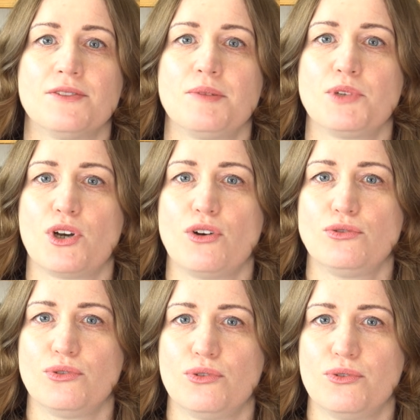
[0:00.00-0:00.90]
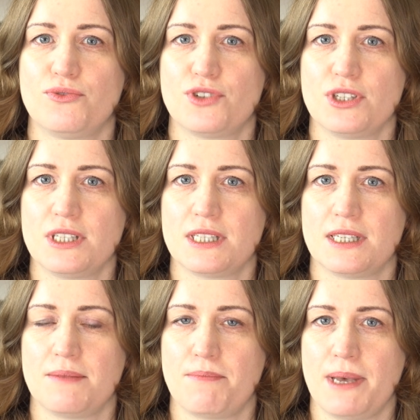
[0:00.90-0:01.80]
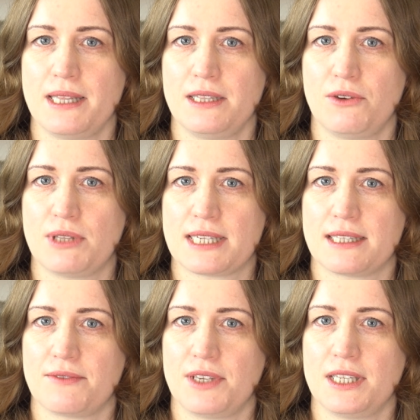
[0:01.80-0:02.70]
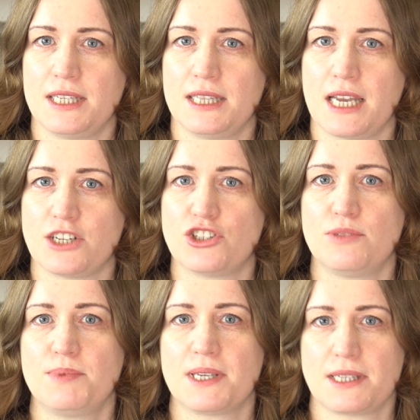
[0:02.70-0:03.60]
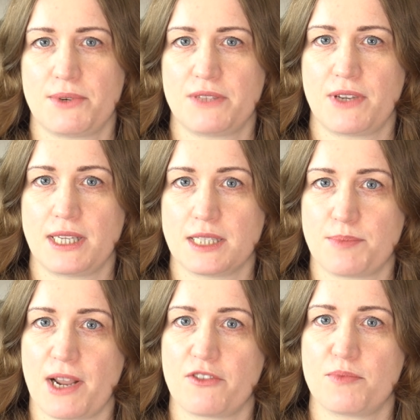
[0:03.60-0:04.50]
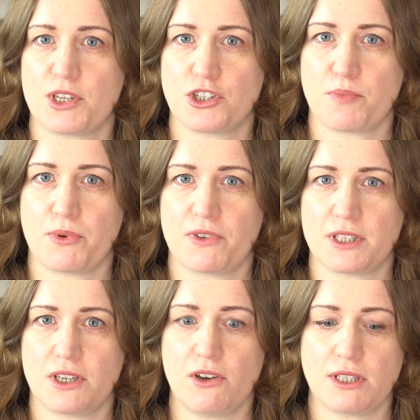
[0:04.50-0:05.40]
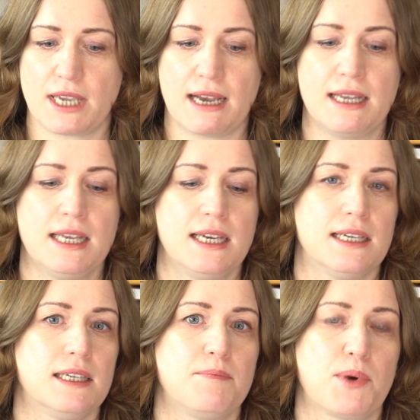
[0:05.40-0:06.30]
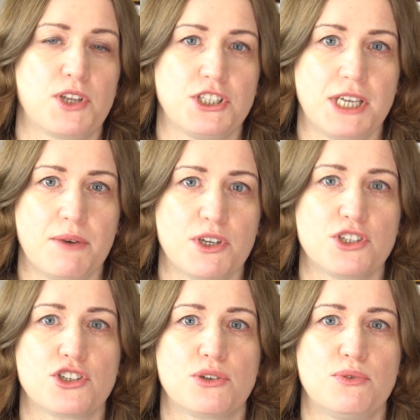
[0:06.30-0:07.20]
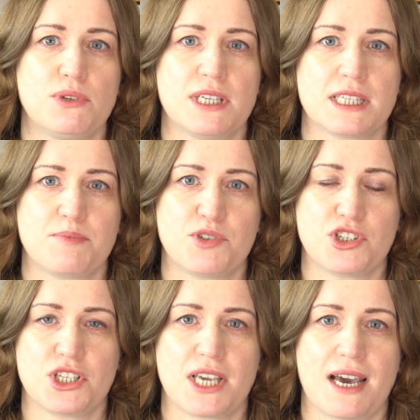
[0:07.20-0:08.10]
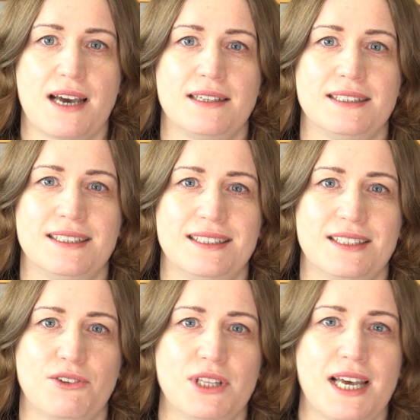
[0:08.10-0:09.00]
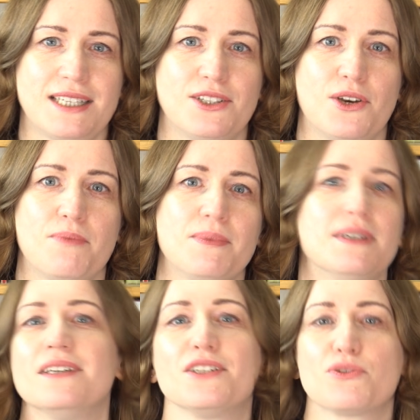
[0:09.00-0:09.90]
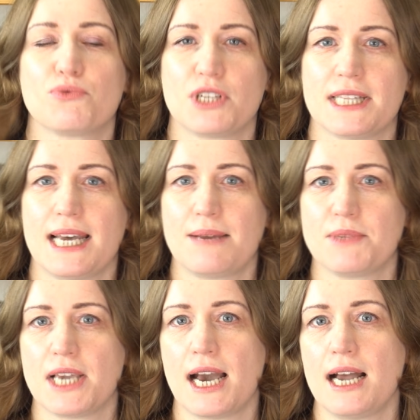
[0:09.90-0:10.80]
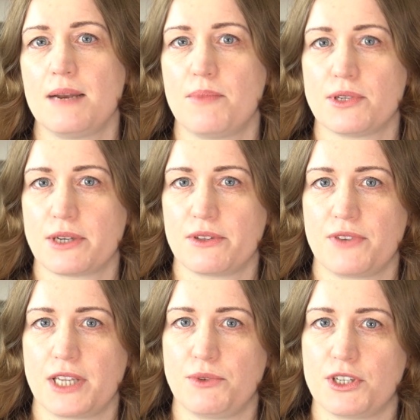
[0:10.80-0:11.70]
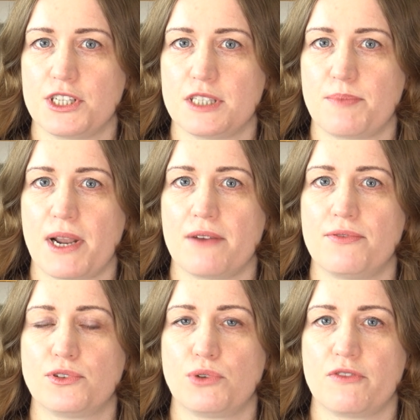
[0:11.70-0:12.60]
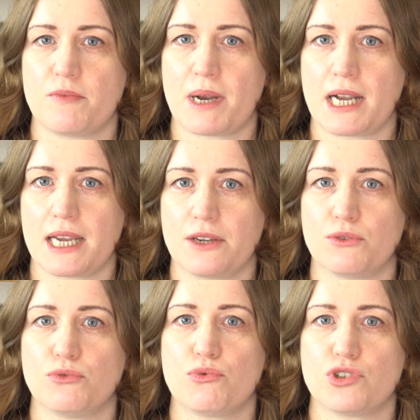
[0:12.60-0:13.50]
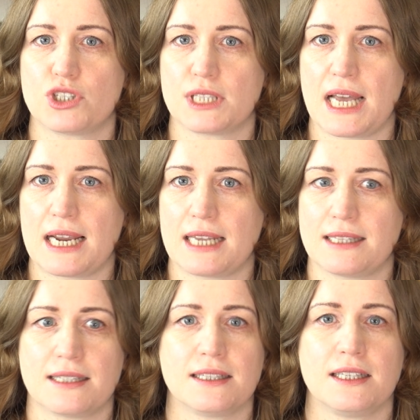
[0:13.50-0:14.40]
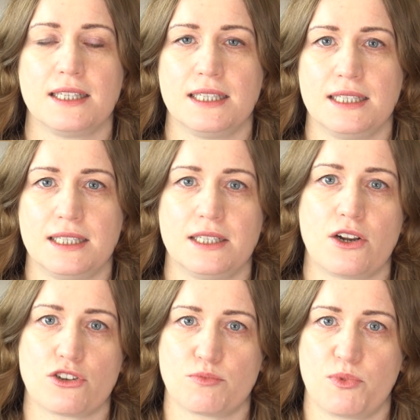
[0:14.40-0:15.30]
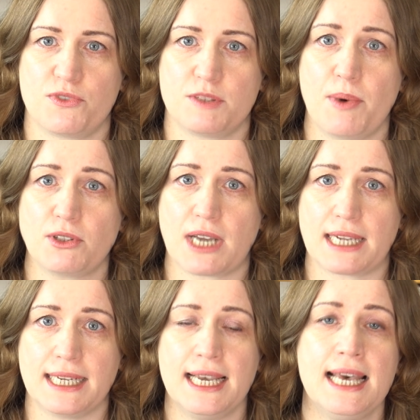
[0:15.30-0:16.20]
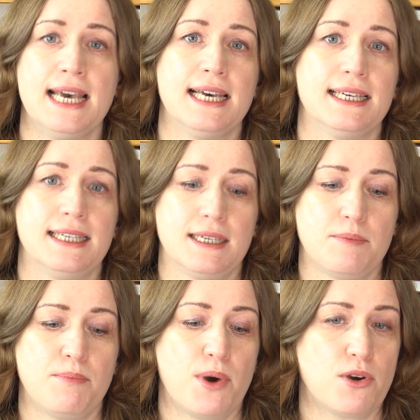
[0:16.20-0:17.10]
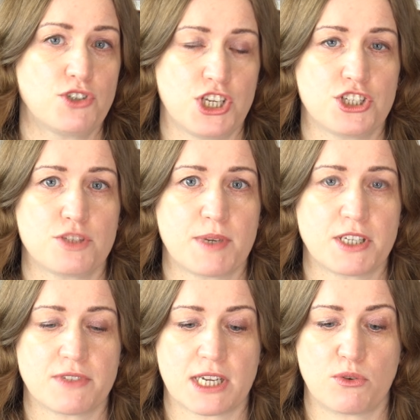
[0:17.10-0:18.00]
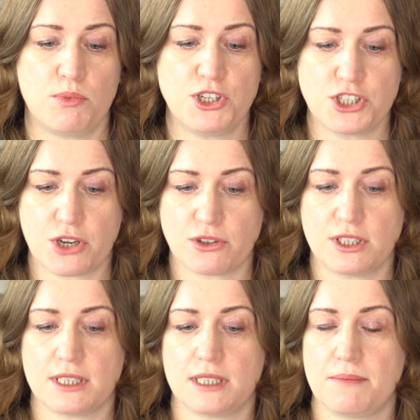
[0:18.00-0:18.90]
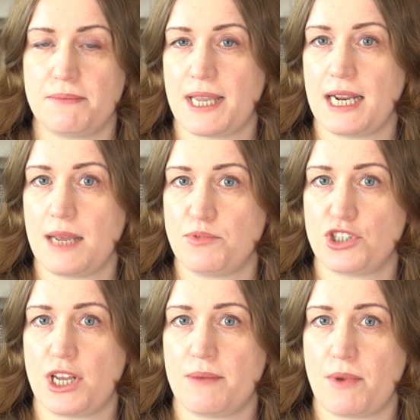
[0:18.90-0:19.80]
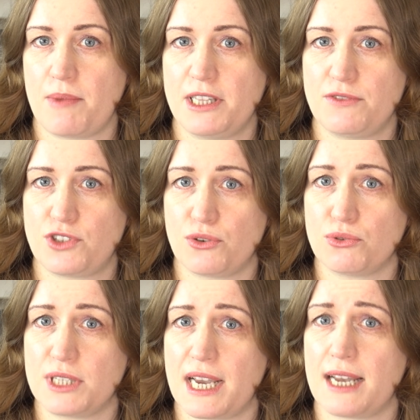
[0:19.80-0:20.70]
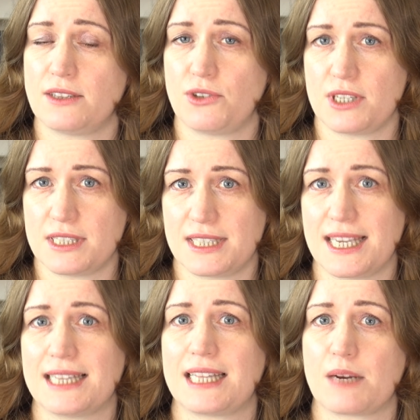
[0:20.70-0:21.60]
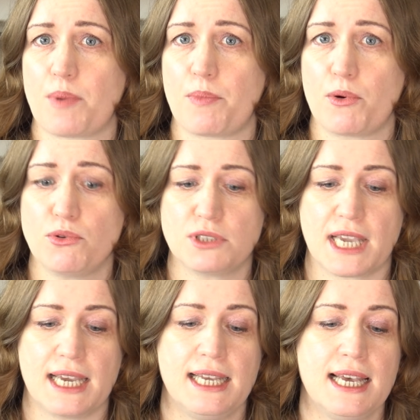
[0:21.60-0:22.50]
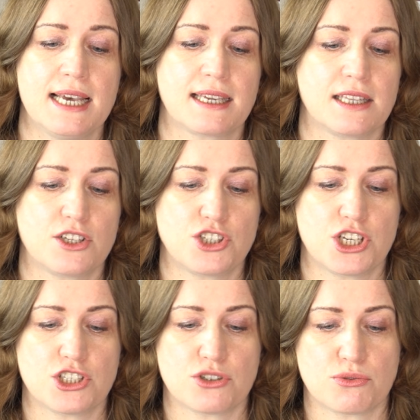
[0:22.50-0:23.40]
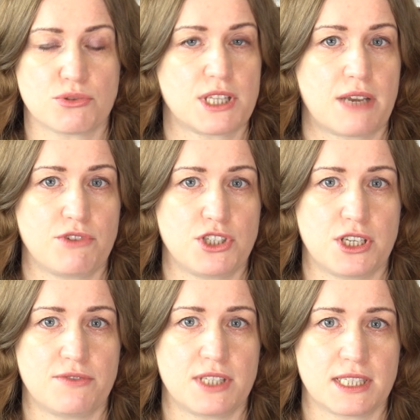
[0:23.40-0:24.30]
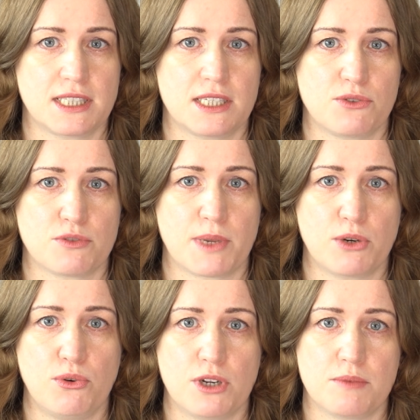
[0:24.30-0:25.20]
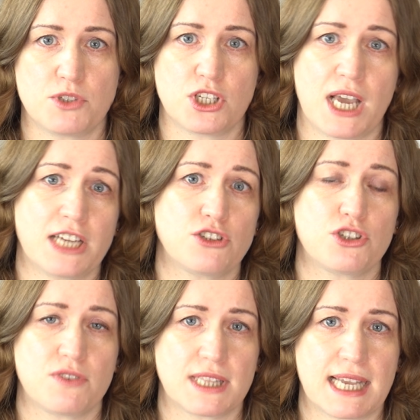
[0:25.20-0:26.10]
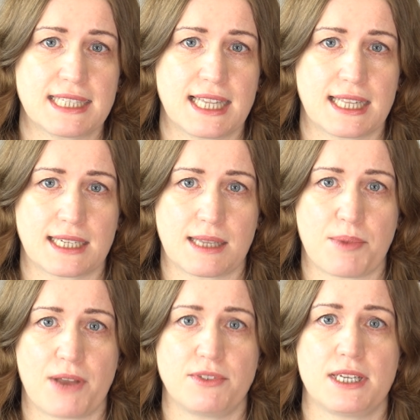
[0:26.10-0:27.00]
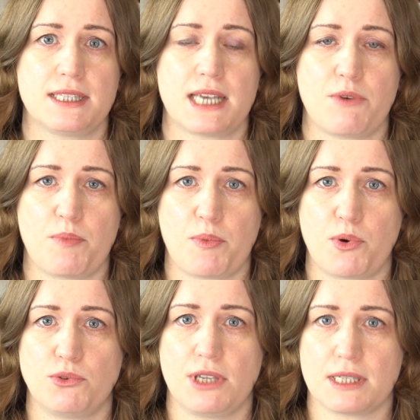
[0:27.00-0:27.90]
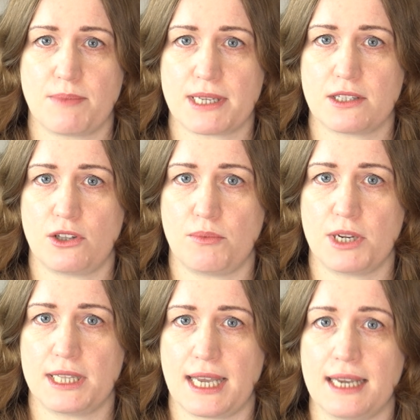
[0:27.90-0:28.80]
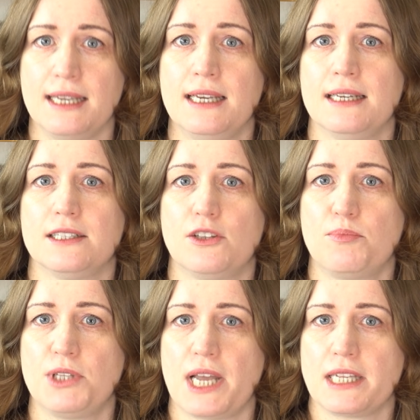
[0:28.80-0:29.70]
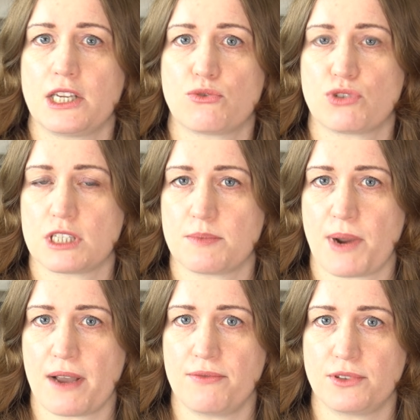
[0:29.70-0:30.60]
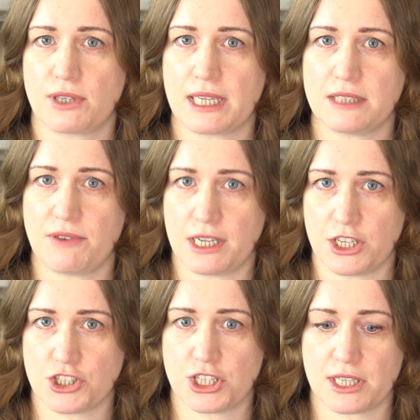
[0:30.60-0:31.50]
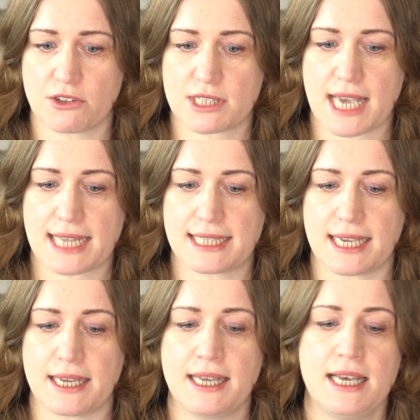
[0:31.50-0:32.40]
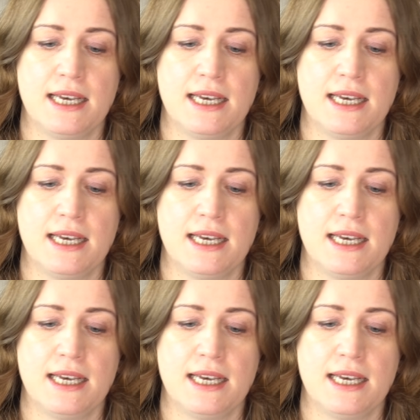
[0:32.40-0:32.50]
W tym tygodniu wszyscy będą nastawieni na szybkie załatwianie spraw w pierwszej połowie tygodnia. E, poniedziałek szczególnie sprzyja e, kontaktom e, z urzędami albo załatwianiu jakichś spraw, które wymagają dłuższych narad i, i rozmów i spotkań, bo księżyc będzie w znaku bliźniąt. Najlepsze momenty w ciągu dnia to jest jednak popołudnie, kiedy księżyc ustawi się w sekstylu z Merkurem, czyli aż do 19 tak naprawdę całe popołudnie jest bardzo dobre na dopinanie różnych różnych spraw, dogadywanie się, negocjacje.